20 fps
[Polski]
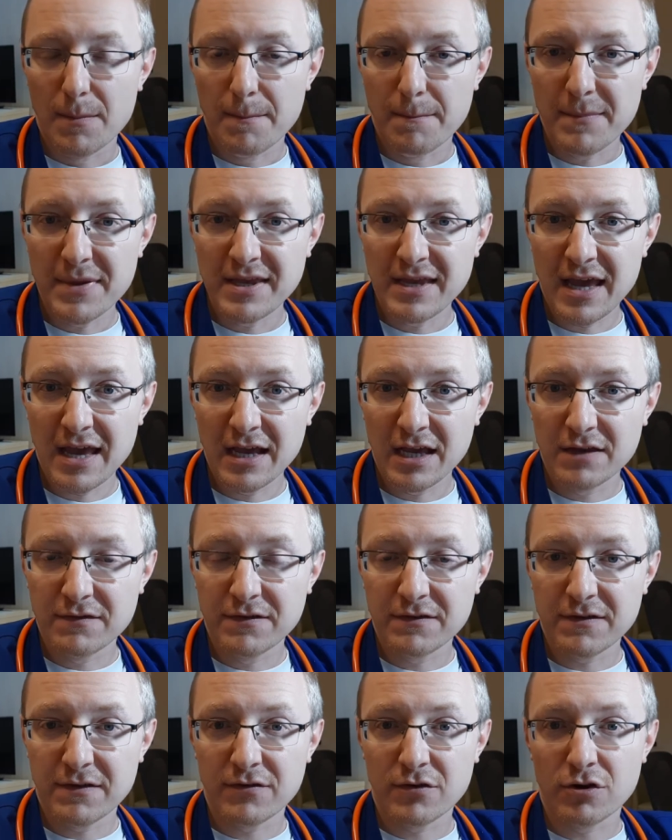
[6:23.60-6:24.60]
Mniej
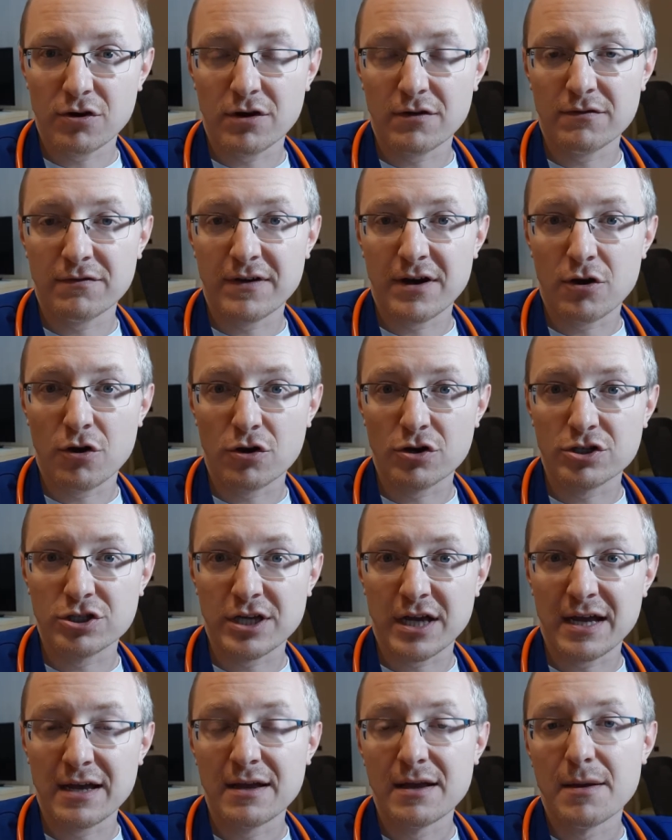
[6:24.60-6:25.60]
krwi w
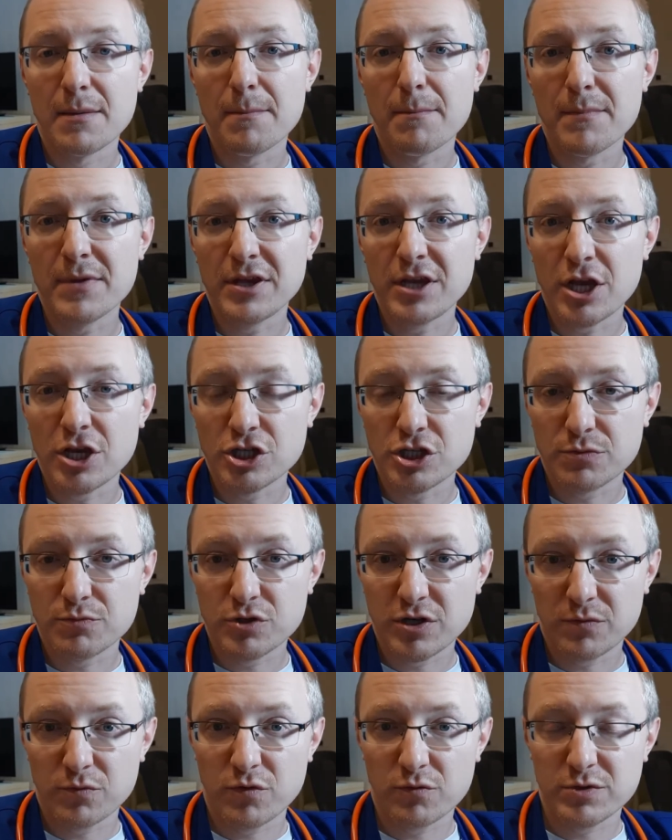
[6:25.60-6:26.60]
aorcie, mniejszy
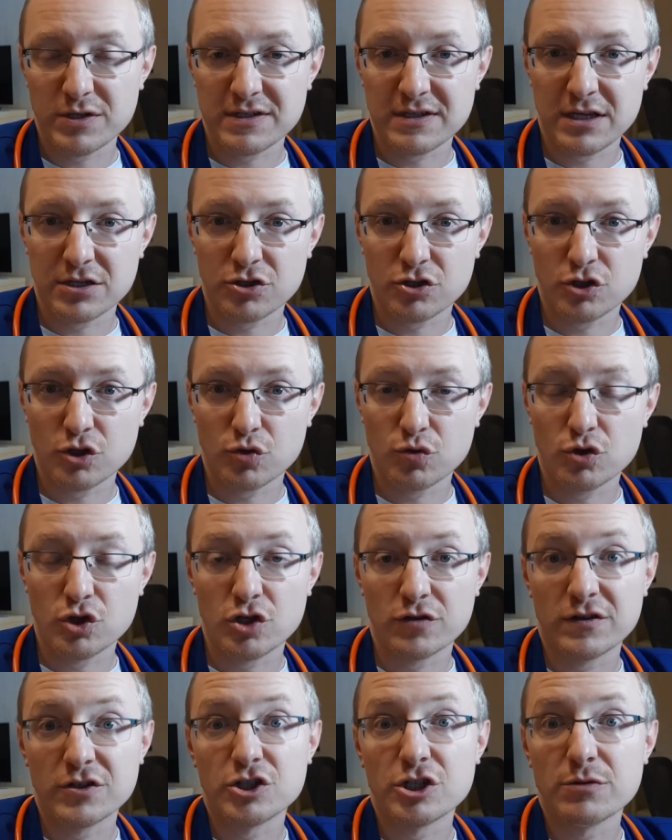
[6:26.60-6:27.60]
przepływ przez narządy
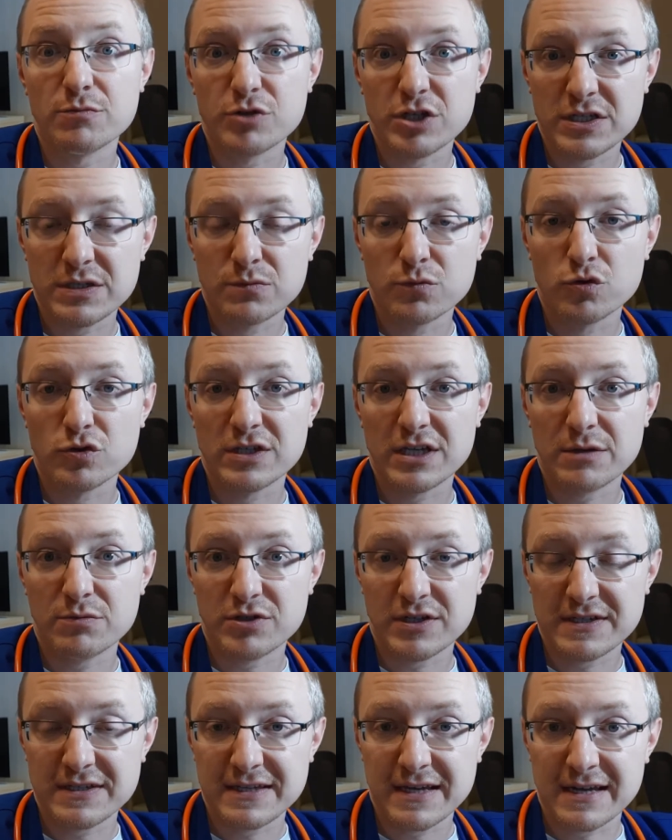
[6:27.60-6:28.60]
kluczowe, czyli przez mózg i
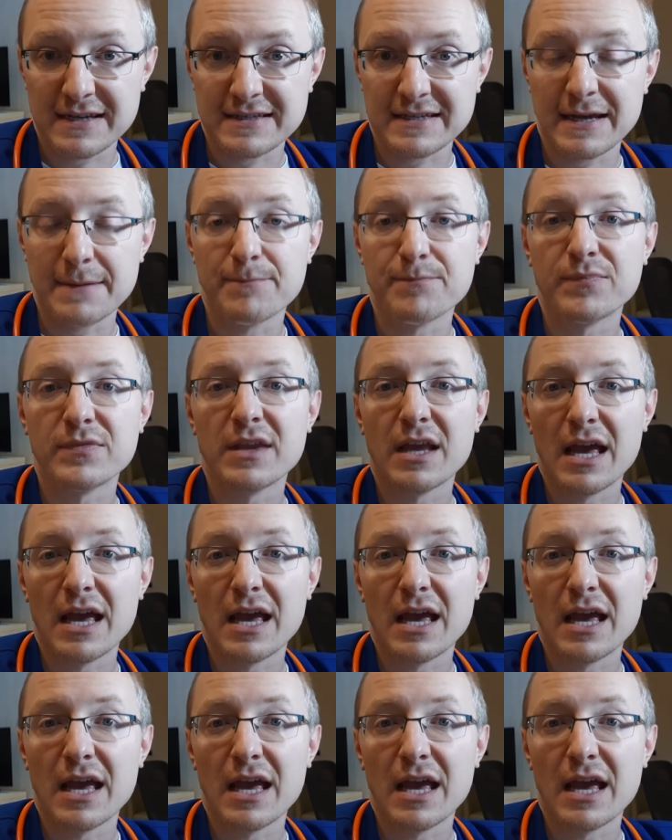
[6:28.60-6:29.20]
przez serce.